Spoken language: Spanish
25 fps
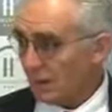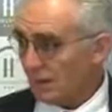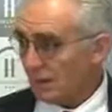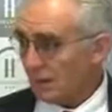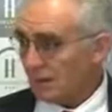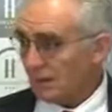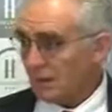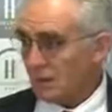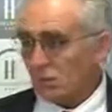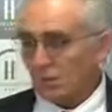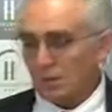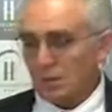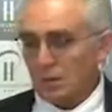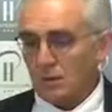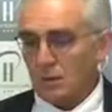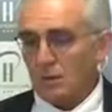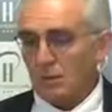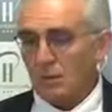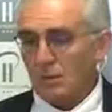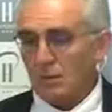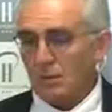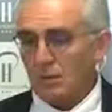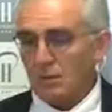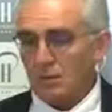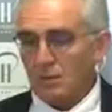Estamos
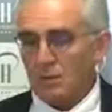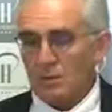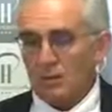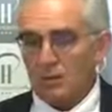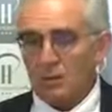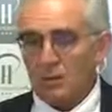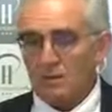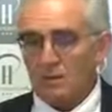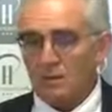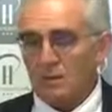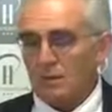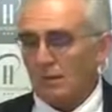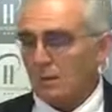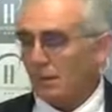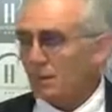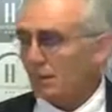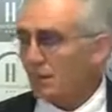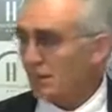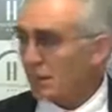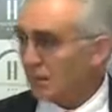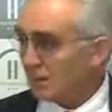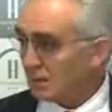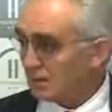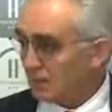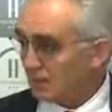hablando de una pequeña planta de
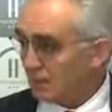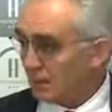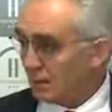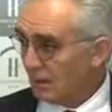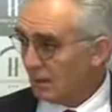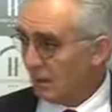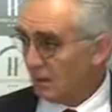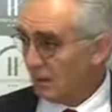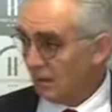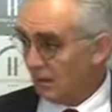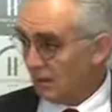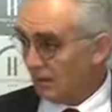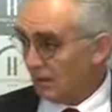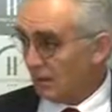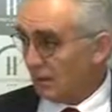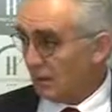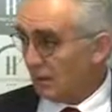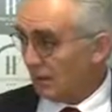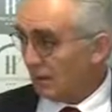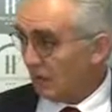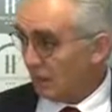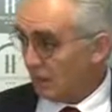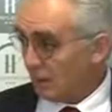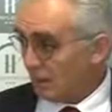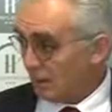peles
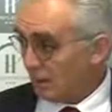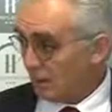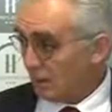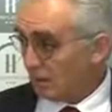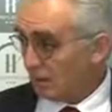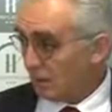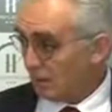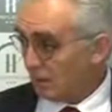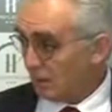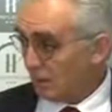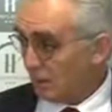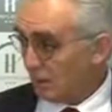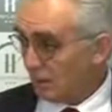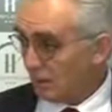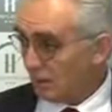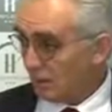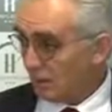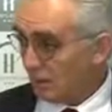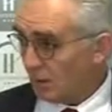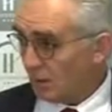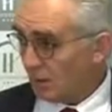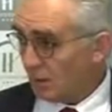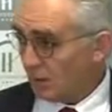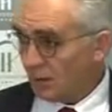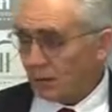o de, este tipo de
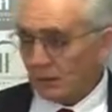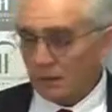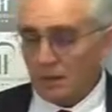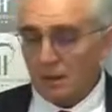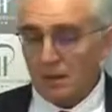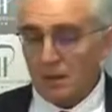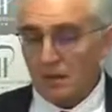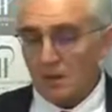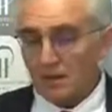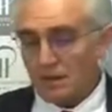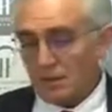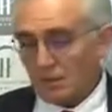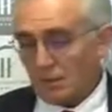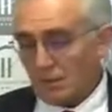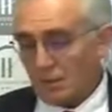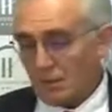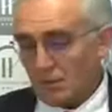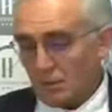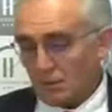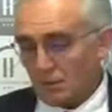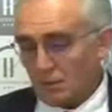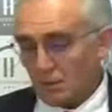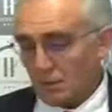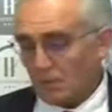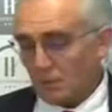situaciones. Estamos
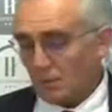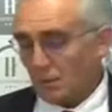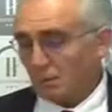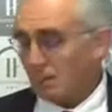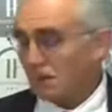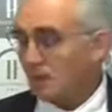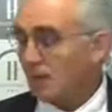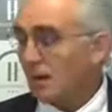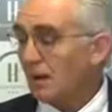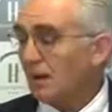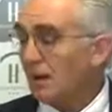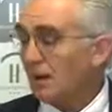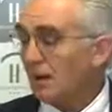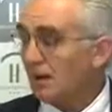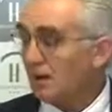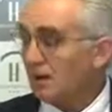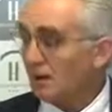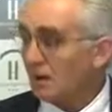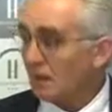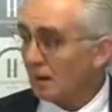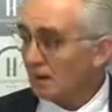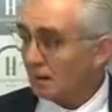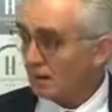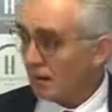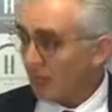hablando de aprovechar la
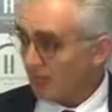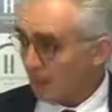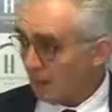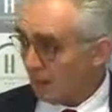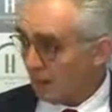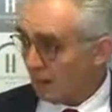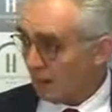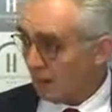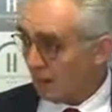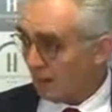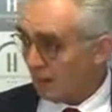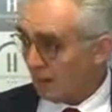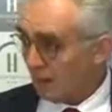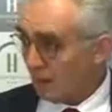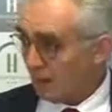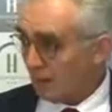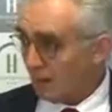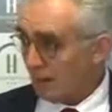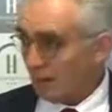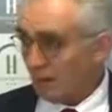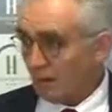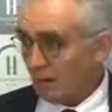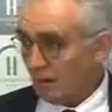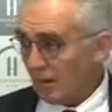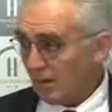ganadería de la zona,
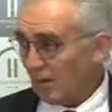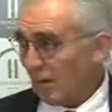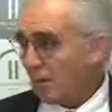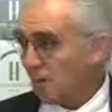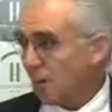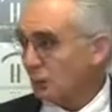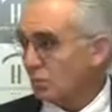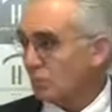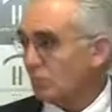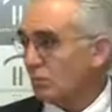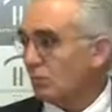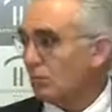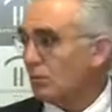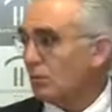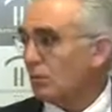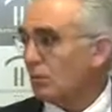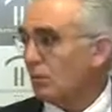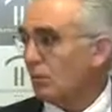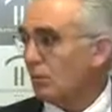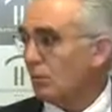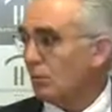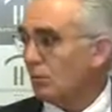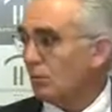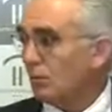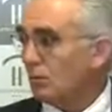eh, pues, mm,
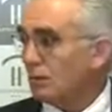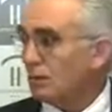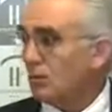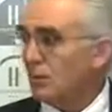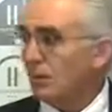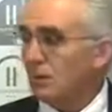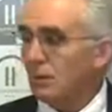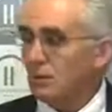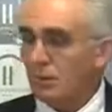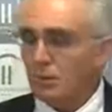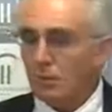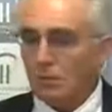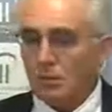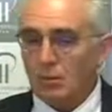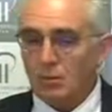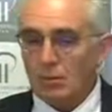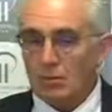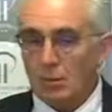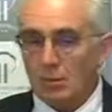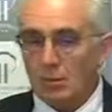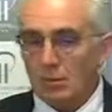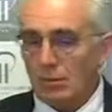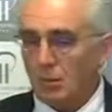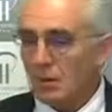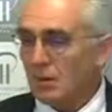con un matadero, una
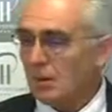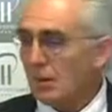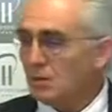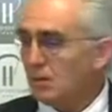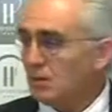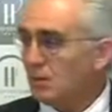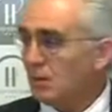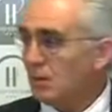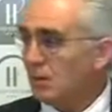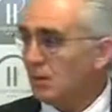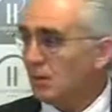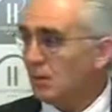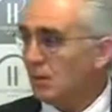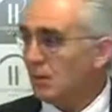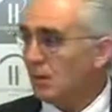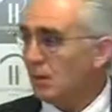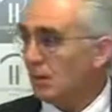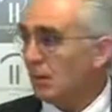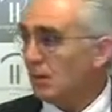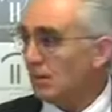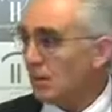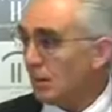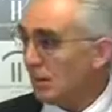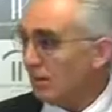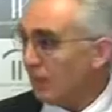zona de despiece,
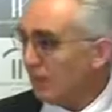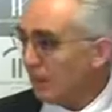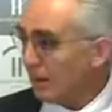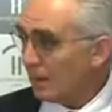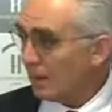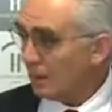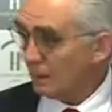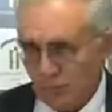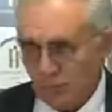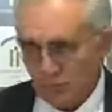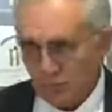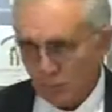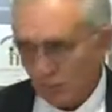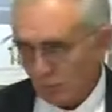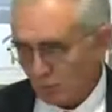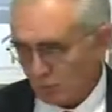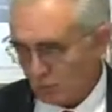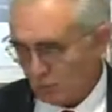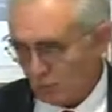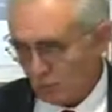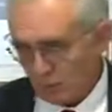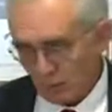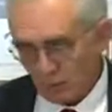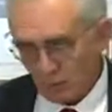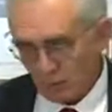en plan pequeño.
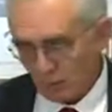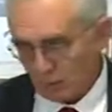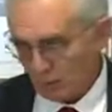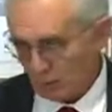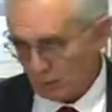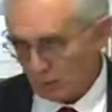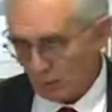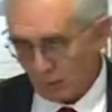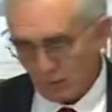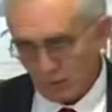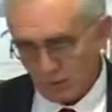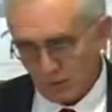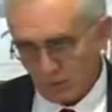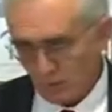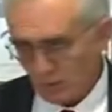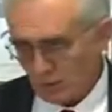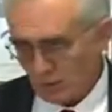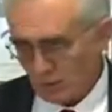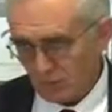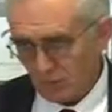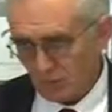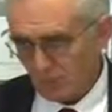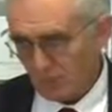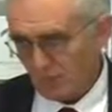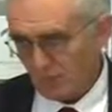Sustituir el tema del carbón es
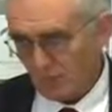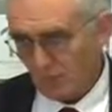imposible.